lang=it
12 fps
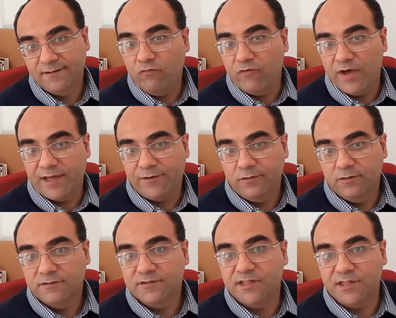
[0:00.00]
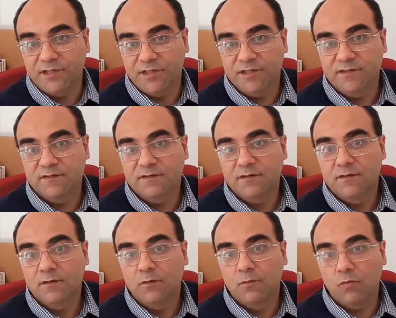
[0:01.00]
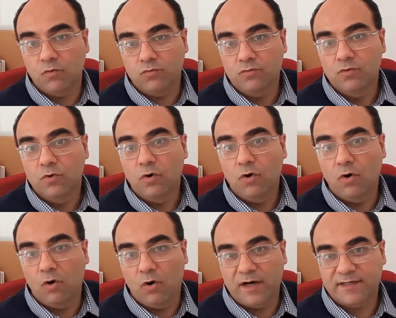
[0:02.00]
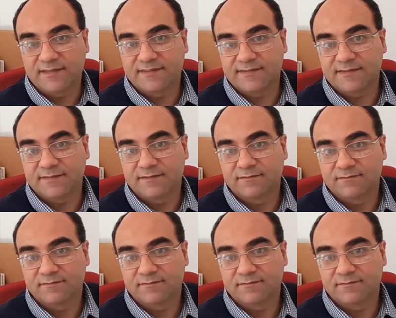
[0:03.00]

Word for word: ovvero The Great Moon Oax.